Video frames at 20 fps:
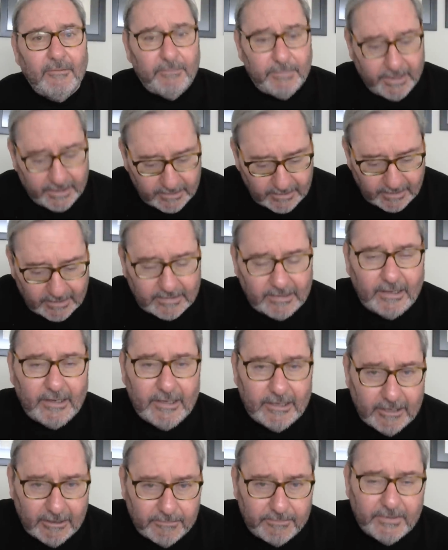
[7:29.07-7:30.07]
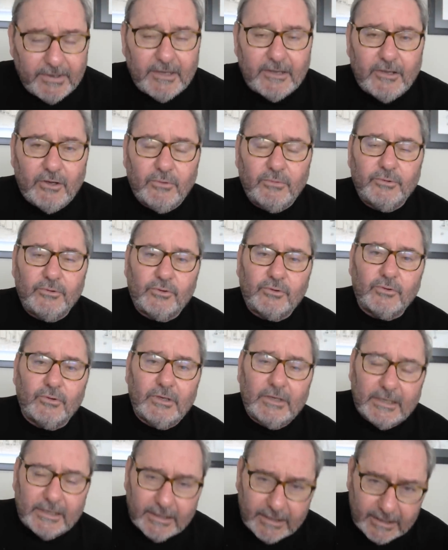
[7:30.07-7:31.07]
PKK, YPG
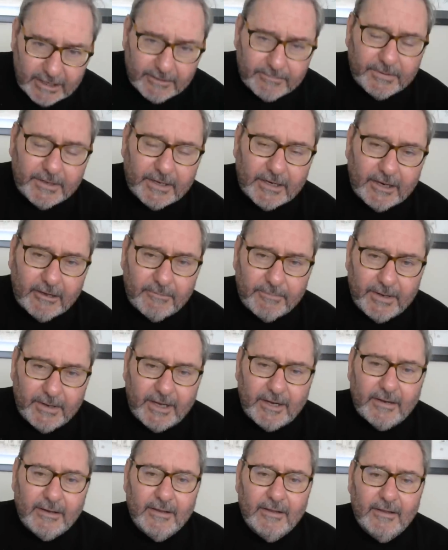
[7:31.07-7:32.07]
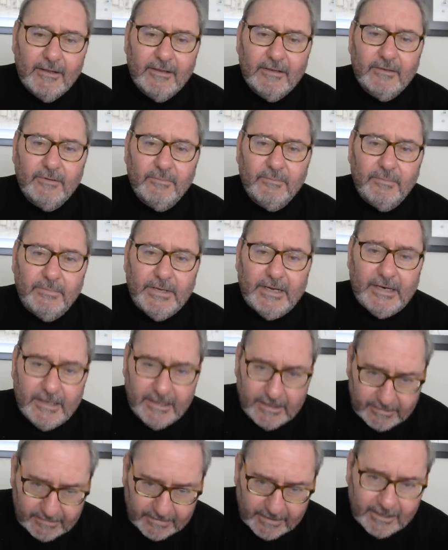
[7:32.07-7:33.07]
unsurlarıyla beraber
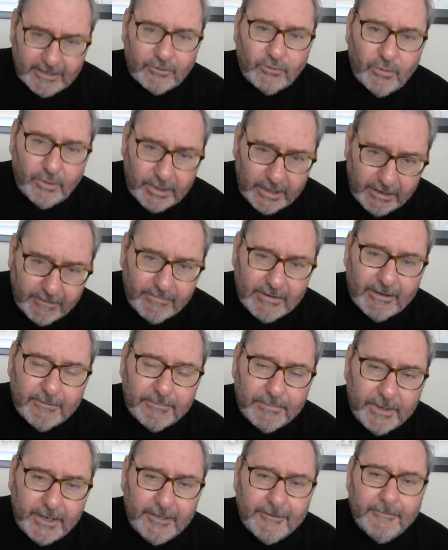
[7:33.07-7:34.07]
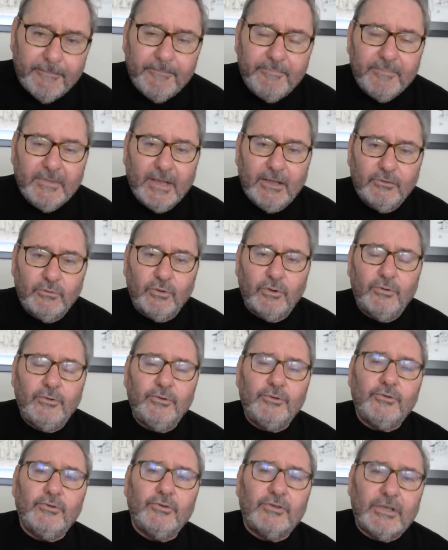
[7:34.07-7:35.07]
birlikte görev yapan
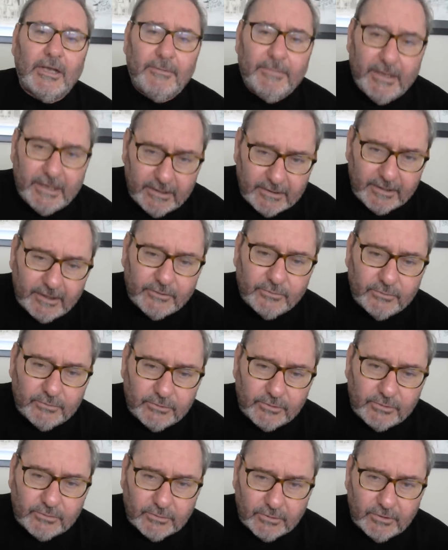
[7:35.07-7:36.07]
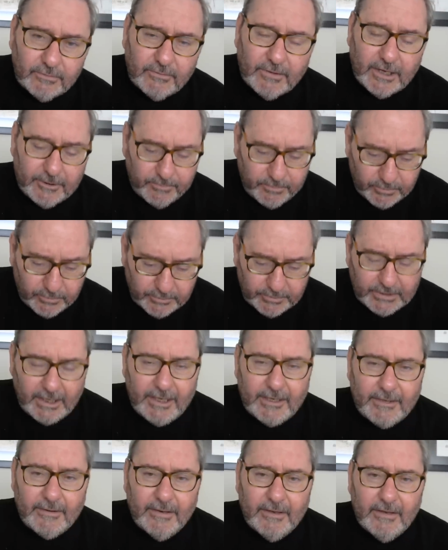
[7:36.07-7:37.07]
900 Amerikan unsuru var.
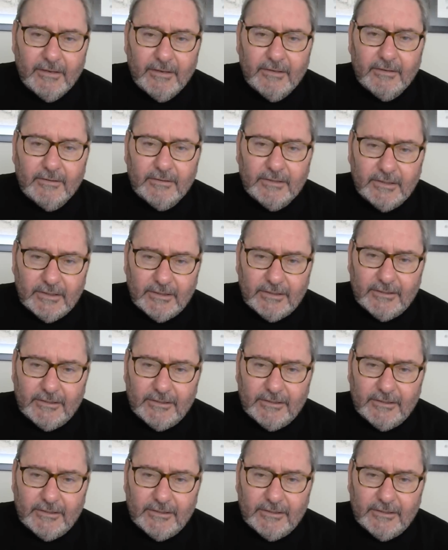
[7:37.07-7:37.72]
Bunlar e,